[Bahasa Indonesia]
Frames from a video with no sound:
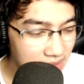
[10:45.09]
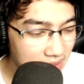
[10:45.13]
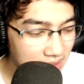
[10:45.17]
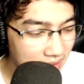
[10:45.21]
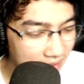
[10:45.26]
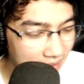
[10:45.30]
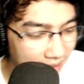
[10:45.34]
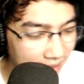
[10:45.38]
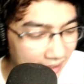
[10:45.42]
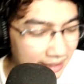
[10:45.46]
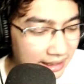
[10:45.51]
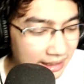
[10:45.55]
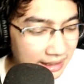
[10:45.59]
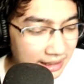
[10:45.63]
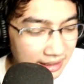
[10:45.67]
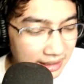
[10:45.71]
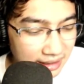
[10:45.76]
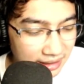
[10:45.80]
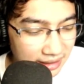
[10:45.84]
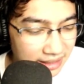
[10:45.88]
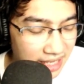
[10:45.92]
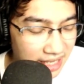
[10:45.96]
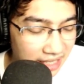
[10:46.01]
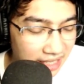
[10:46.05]
nah
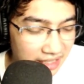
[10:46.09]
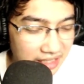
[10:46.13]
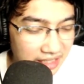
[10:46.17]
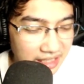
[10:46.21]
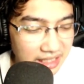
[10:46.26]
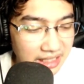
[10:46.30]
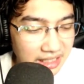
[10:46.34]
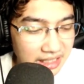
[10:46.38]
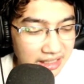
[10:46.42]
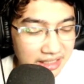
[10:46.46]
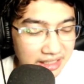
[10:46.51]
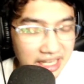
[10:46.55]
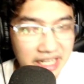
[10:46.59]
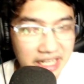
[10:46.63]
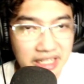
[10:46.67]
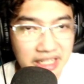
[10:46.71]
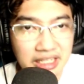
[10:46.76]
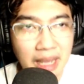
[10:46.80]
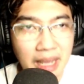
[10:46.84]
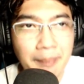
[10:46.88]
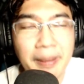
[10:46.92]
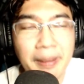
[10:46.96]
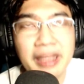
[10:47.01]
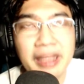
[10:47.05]
dari
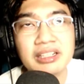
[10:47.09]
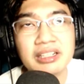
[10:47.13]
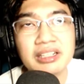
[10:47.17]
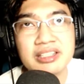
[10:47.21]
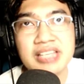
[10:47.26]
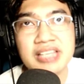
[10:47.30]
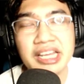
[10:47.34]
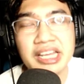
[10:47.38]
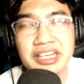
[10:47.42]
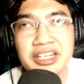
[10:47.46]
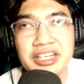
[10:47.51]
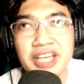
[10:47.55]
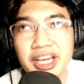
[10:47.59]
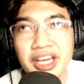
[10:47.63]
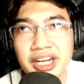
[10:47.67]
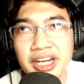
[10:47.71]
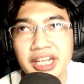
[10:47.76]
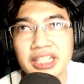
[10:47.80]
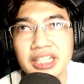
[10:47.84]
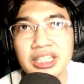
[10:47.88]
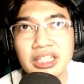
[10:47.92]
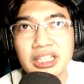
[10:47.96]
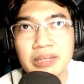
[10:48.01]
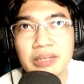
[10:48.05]
dari apa yang terjadi di
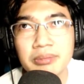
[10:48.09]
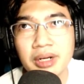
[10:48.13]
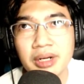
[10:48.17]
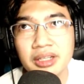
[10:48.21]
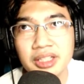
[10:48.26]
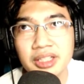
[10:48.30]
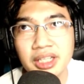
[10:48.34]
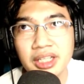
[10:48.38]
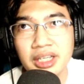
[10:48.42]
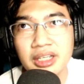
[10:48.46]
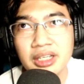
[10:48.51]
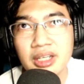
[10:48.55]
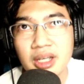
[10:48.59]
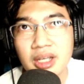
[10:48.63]
RRQ kan berarti